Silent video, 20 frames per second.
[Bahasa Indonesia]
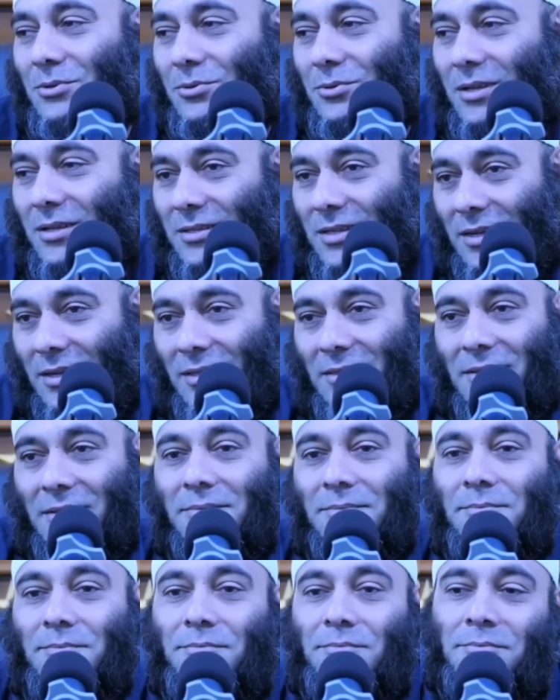sudah
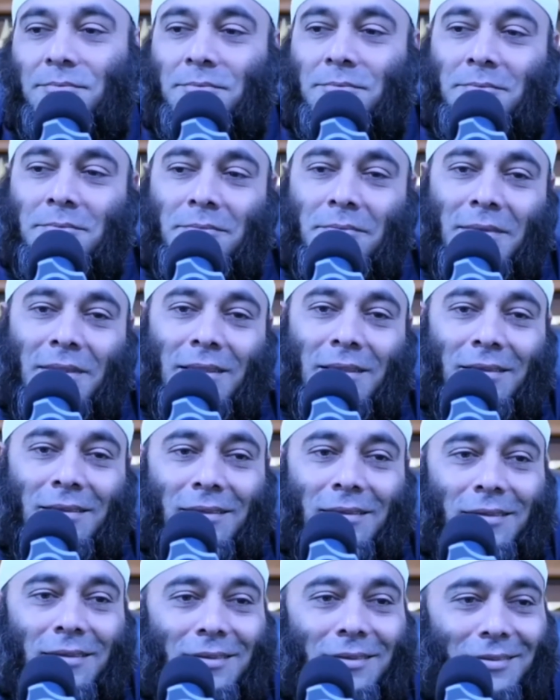sakitnya
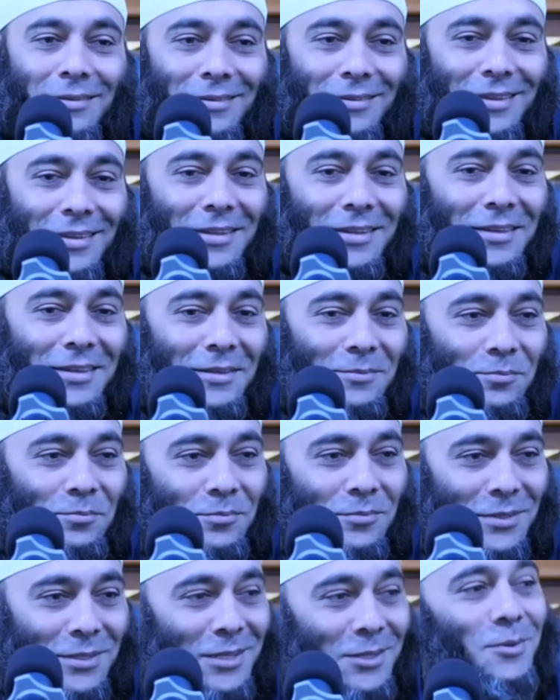jadi
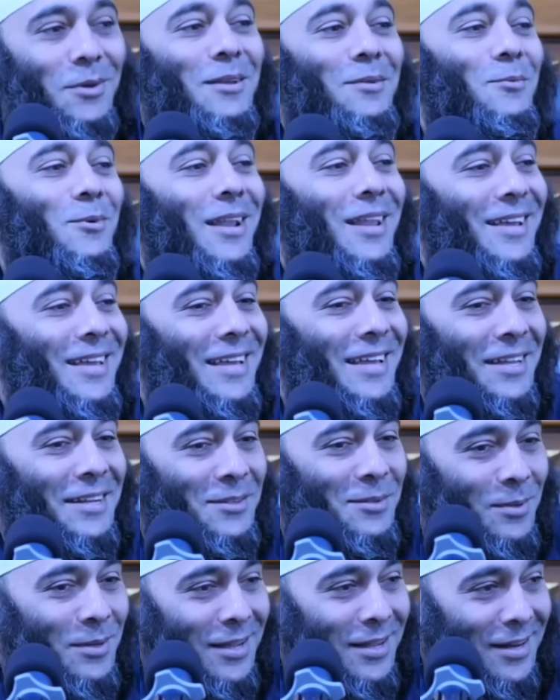situ ilmu lagi
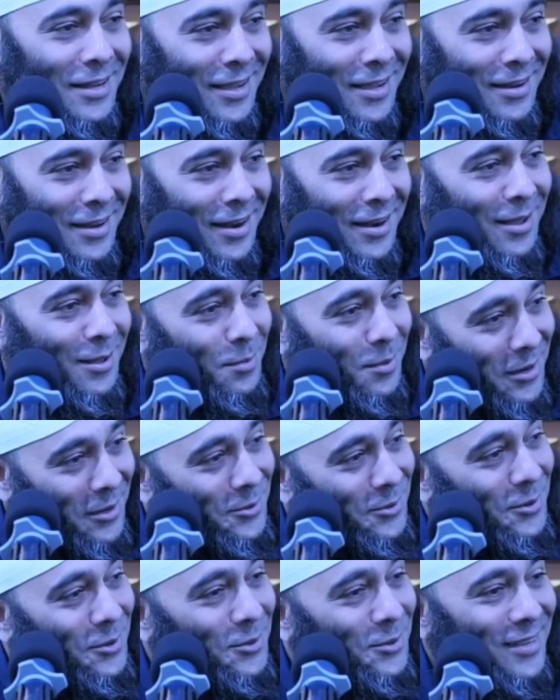kan sebenarnya kan ada apa di
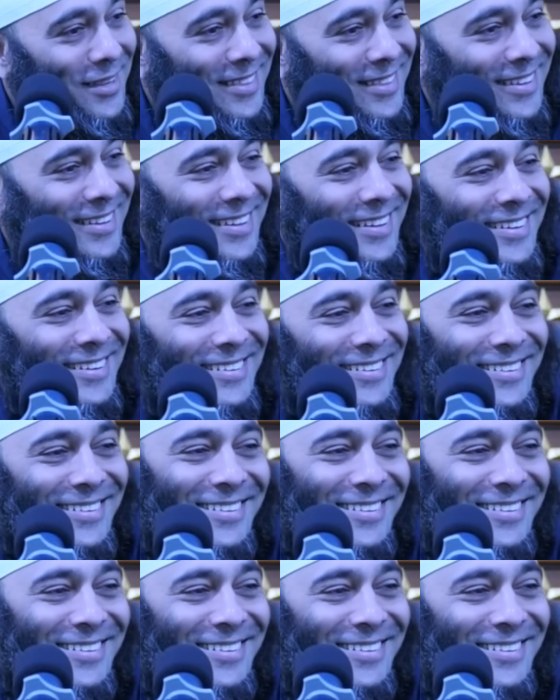gunung gitu kan